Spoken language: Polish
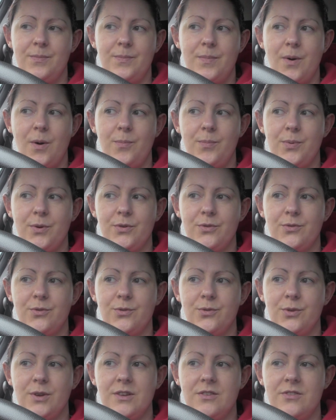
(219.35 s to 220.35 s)
po
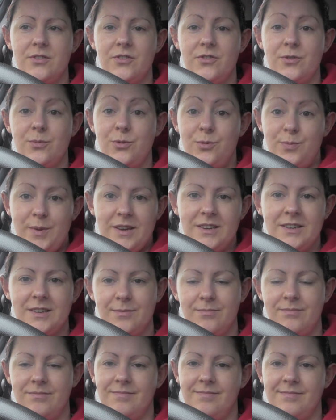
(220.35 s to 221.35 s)
prostu jest czymś pięknym.